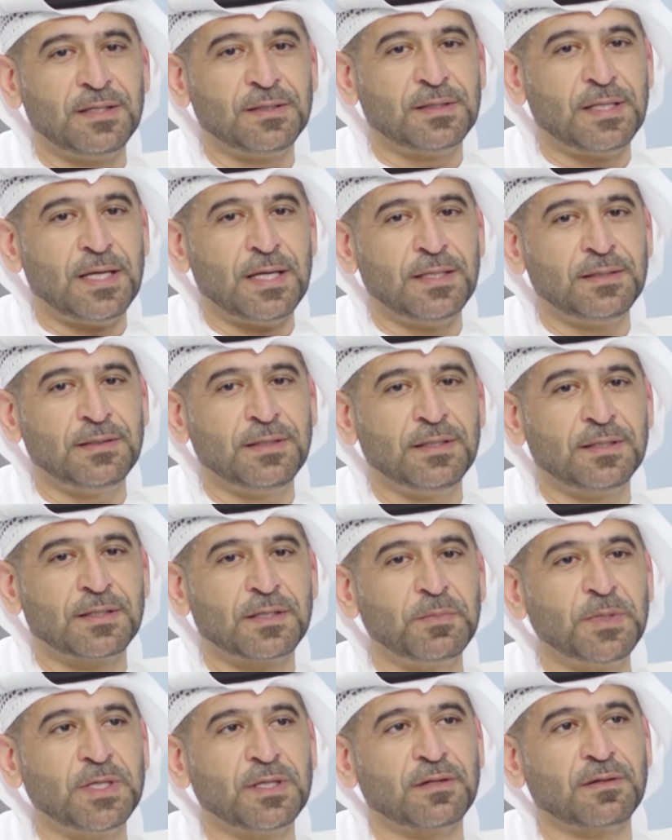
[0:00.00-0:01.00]
التحدي
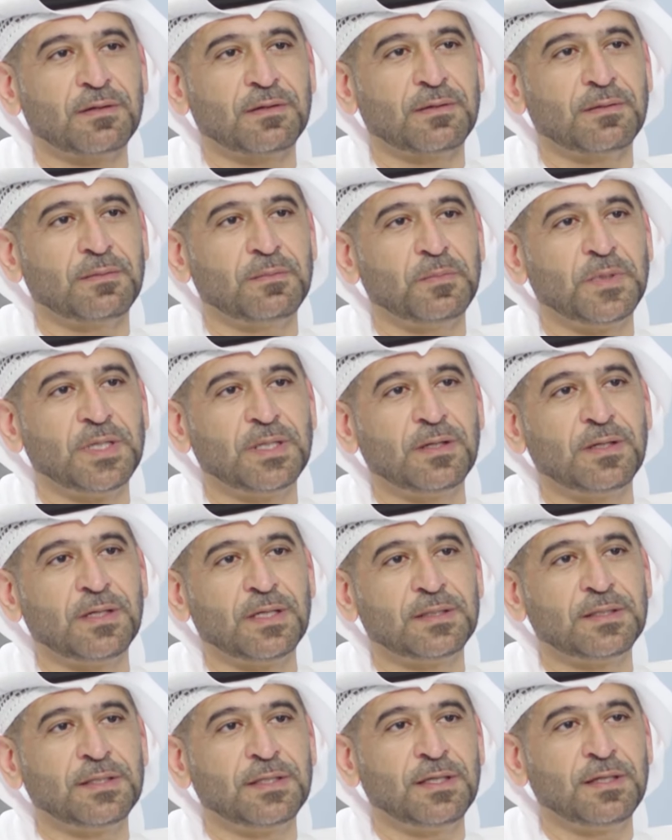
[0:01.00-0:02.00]
كبير بين
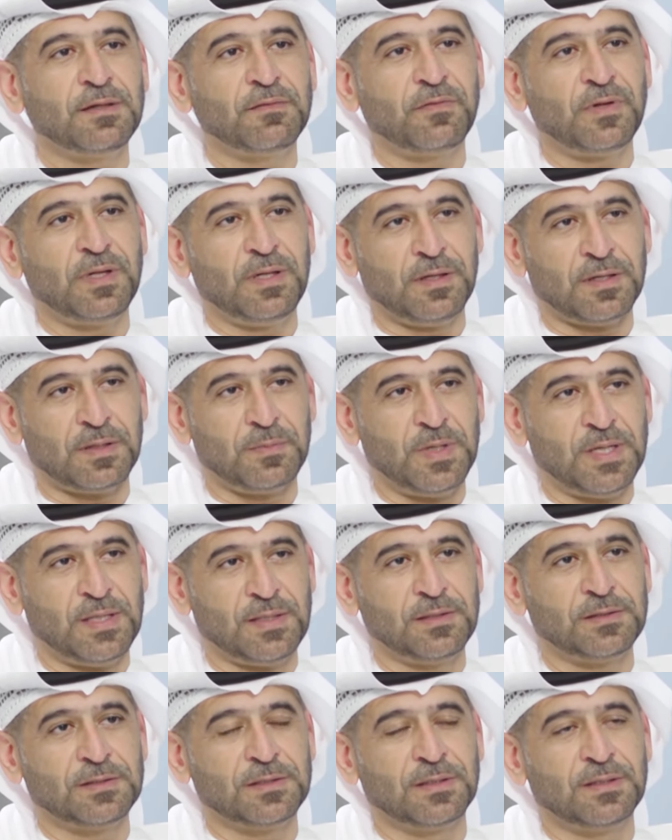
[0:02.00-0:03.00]
الناديين في الحقبه
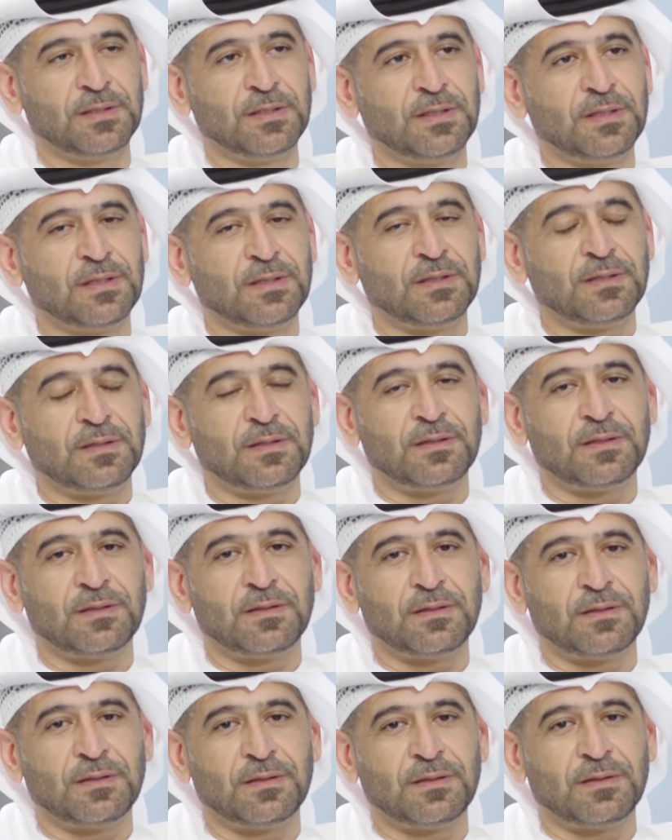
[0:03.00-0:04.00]
هذيك
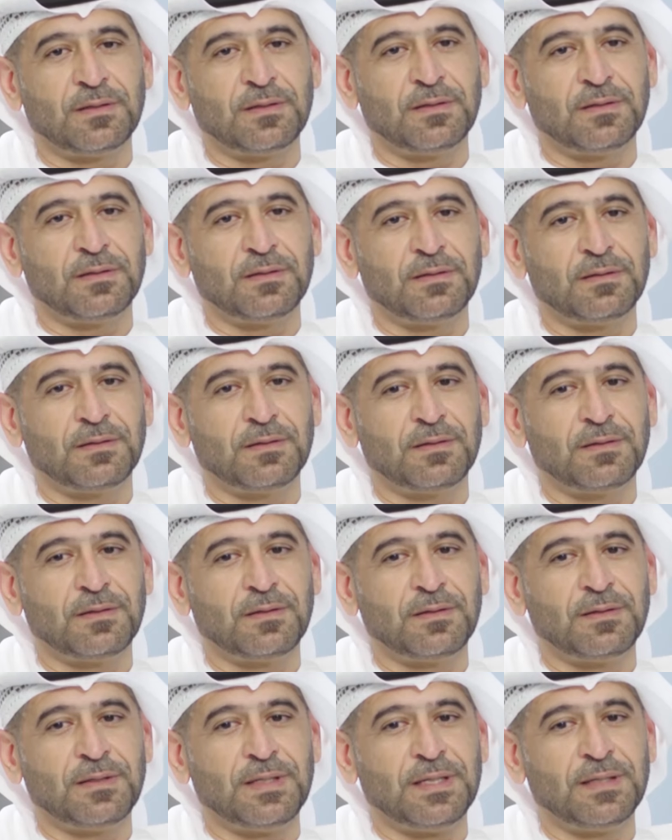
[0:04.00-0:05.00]
آه،
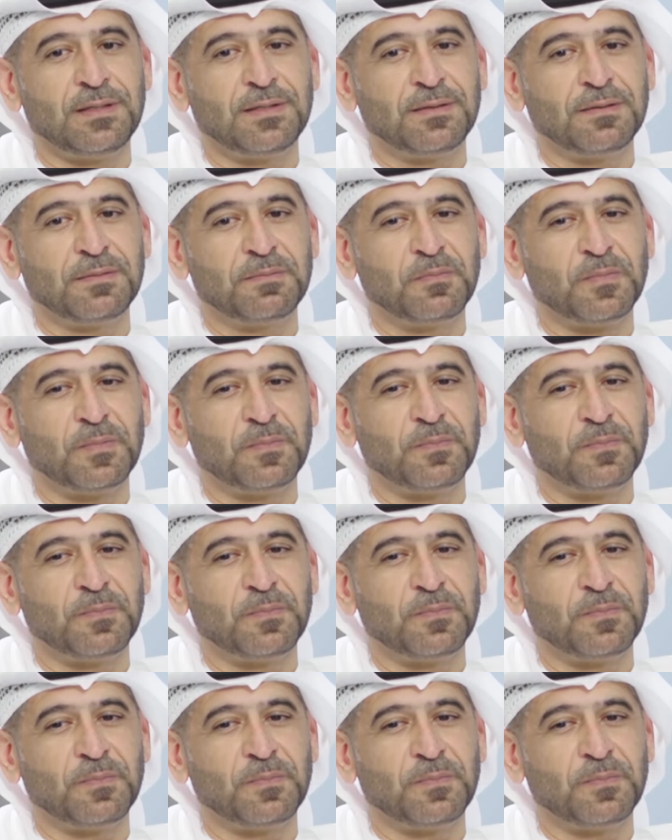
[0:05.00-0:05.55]
يعني